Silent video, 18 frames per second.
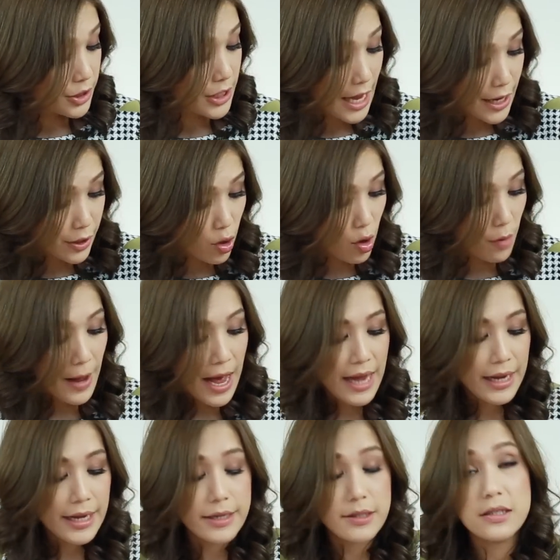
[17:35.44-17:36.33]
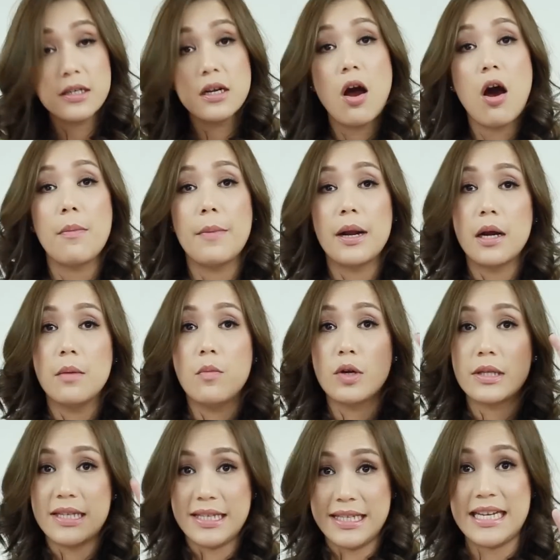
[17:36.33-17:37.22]
Shadow Palette ซึ่งออกมาทั้งห
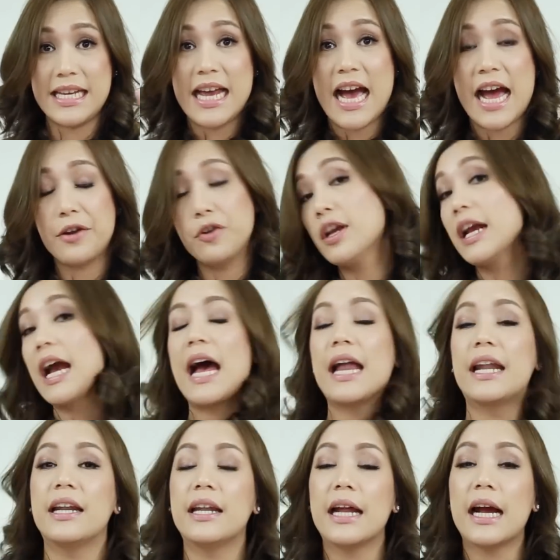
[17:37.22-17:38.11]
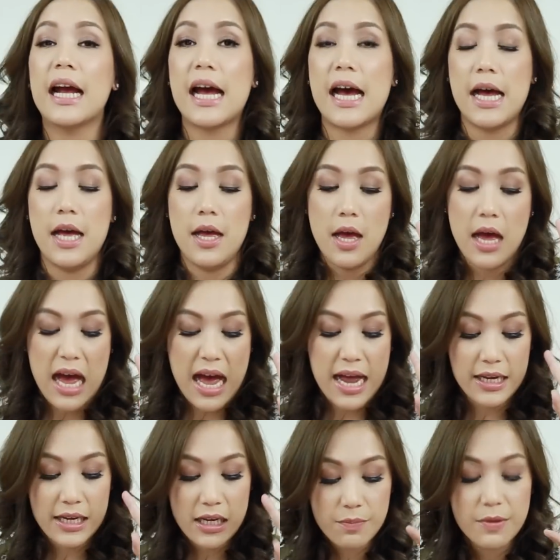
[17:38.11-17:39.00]
มดสี่อันด้วยกันนะคะ
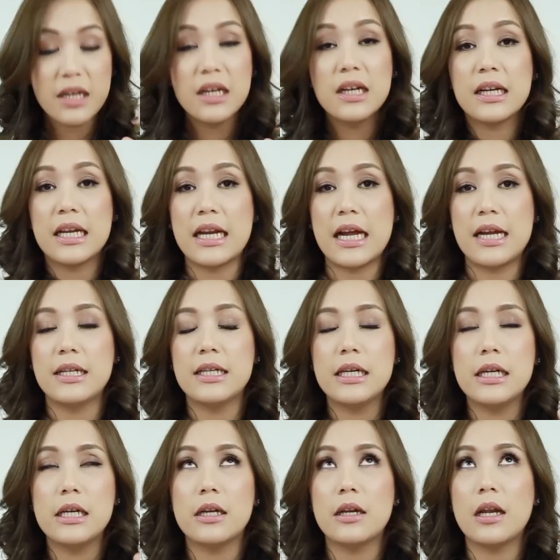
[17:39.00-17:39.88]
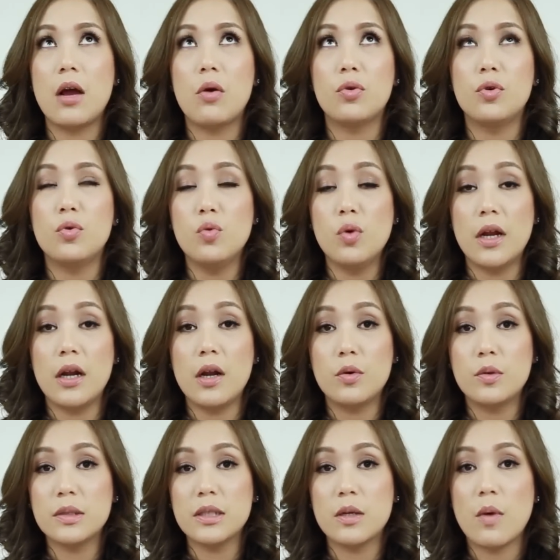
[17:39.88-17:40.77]
อันนี้เป็นหนึ่งในนั้นที่เราดูแล้ว
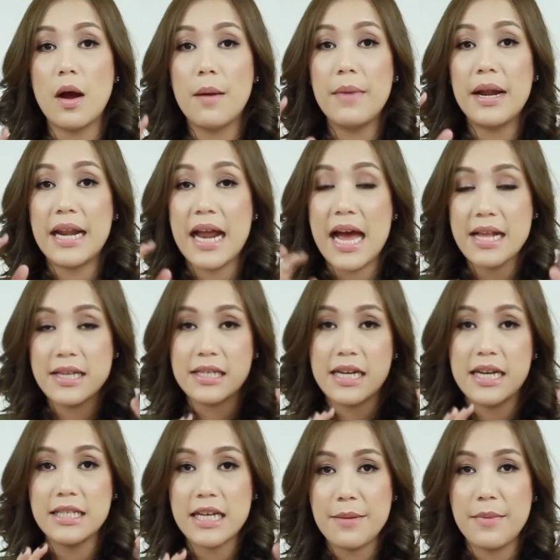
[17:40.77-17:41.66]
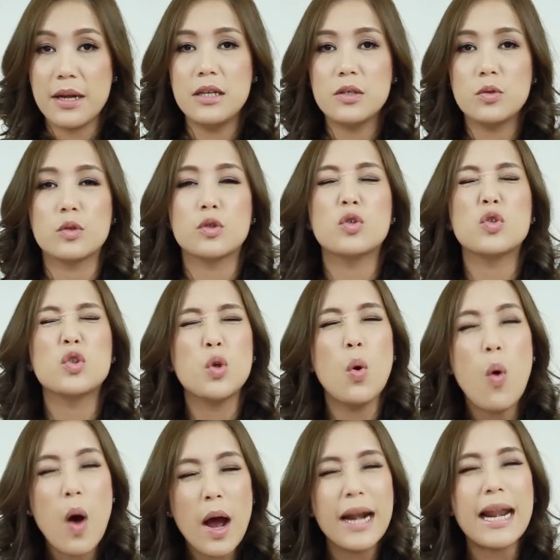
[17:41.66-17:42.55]
เรารู้สึกว่ามันน่าจะได้ใช้มากที่สุด
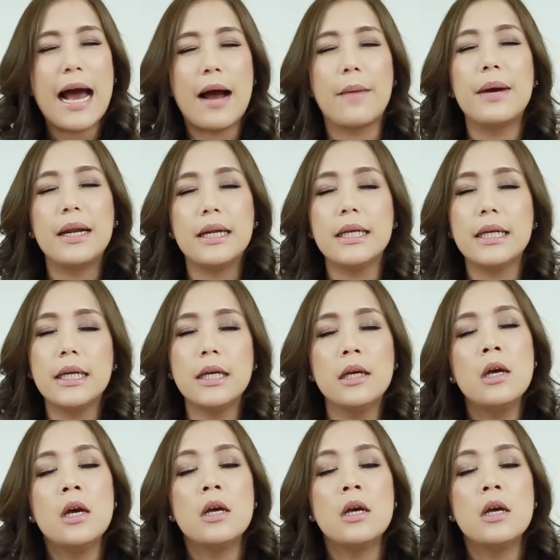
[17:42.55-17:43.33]
ช่วงหลังมานี้